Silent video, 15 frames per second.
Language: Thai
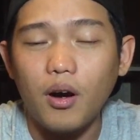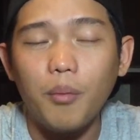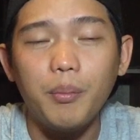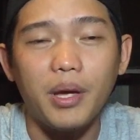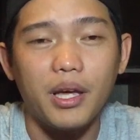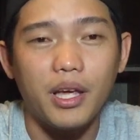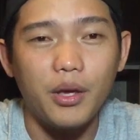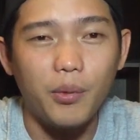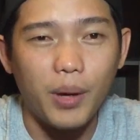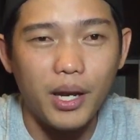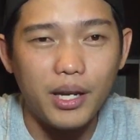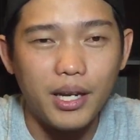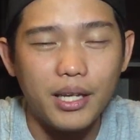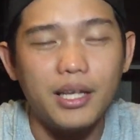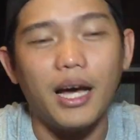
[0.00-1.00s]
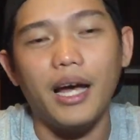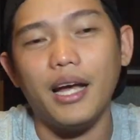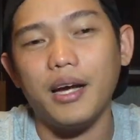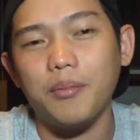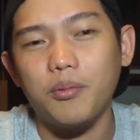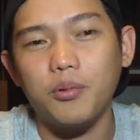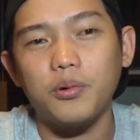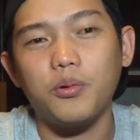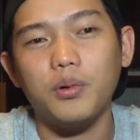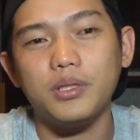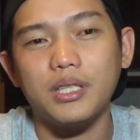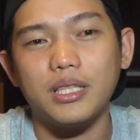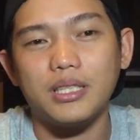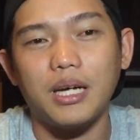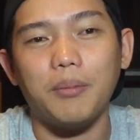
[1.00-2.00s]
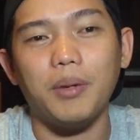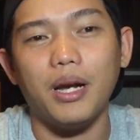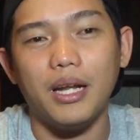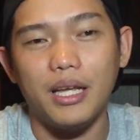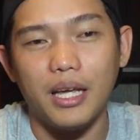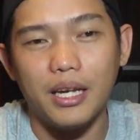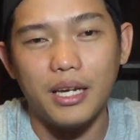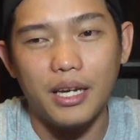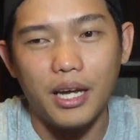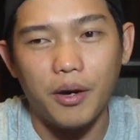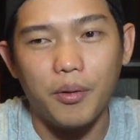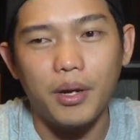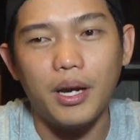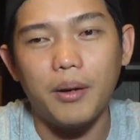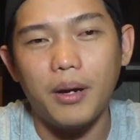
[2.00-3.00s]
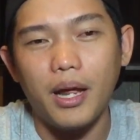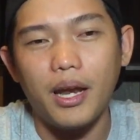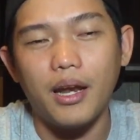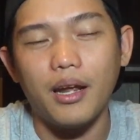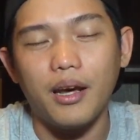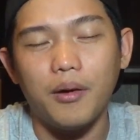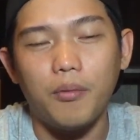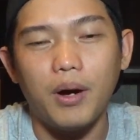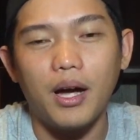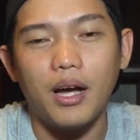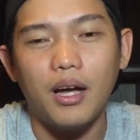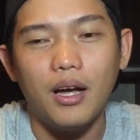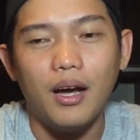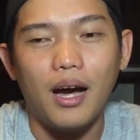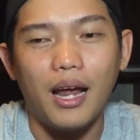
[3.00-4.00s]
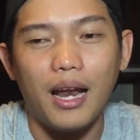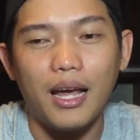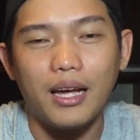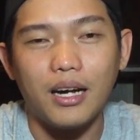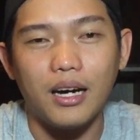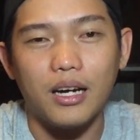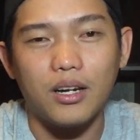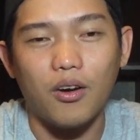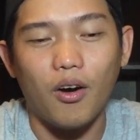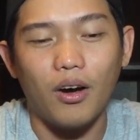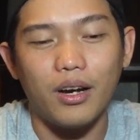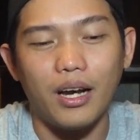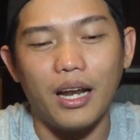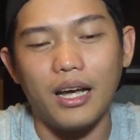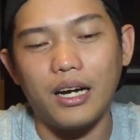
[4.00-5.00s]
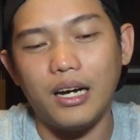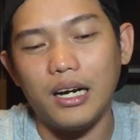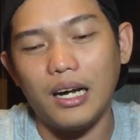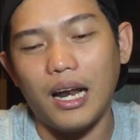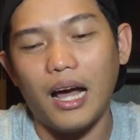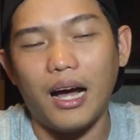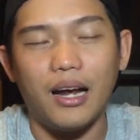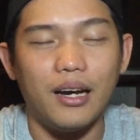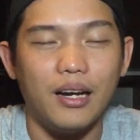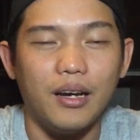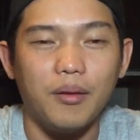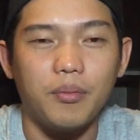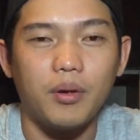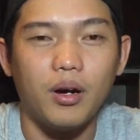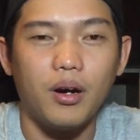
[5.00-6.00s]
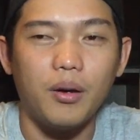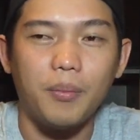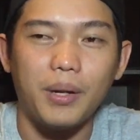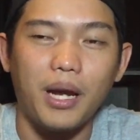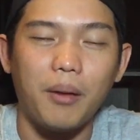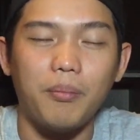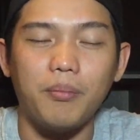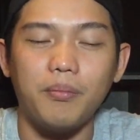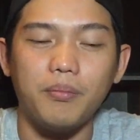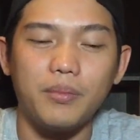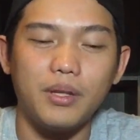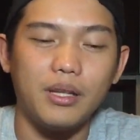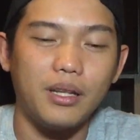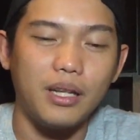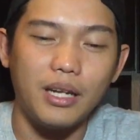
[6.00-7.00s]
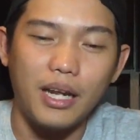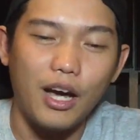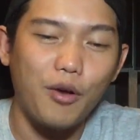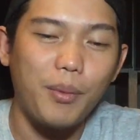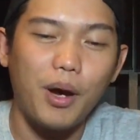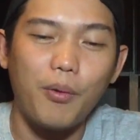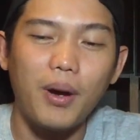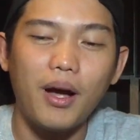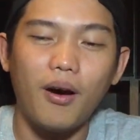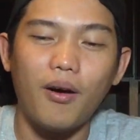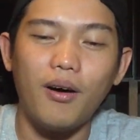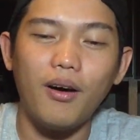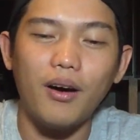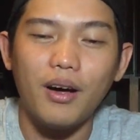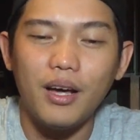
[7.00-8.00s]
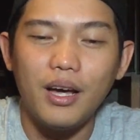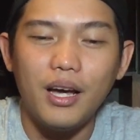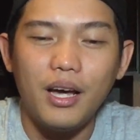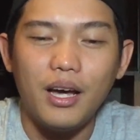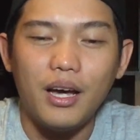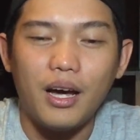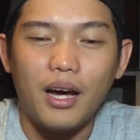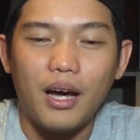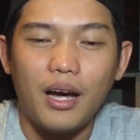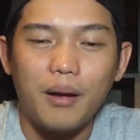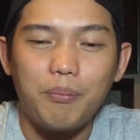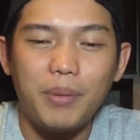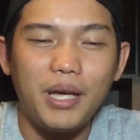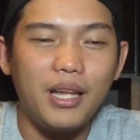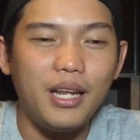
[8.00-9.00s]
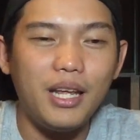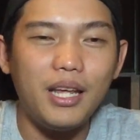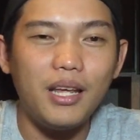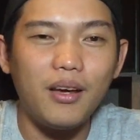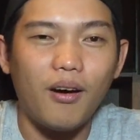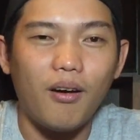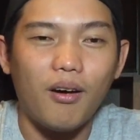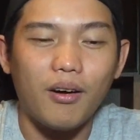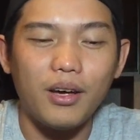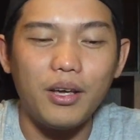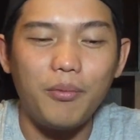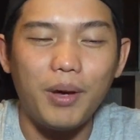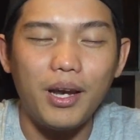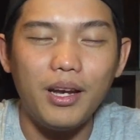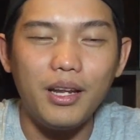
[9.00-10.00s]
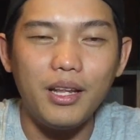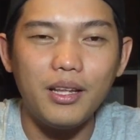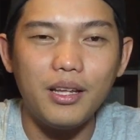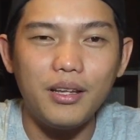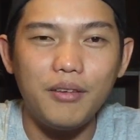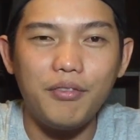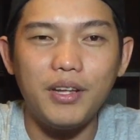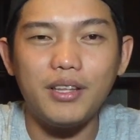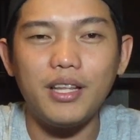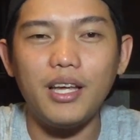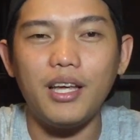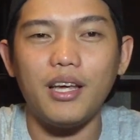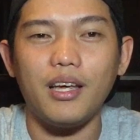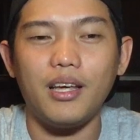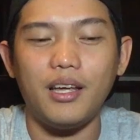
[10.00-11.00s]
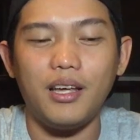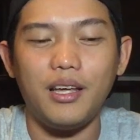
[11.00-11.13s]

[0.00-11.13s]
คอมิกอีเวนต์ใหญ่ๆครับคุณควรจะจำรายละเอียดดีเทลให้แน่นๆนะฮะว่าอะไรเกิดก่อนอะไรเกิดหลังนะครับก็ไปทำดีเทลมาว่าอ๋อปีนี้ออกอีเวนต์อินฟินิตี้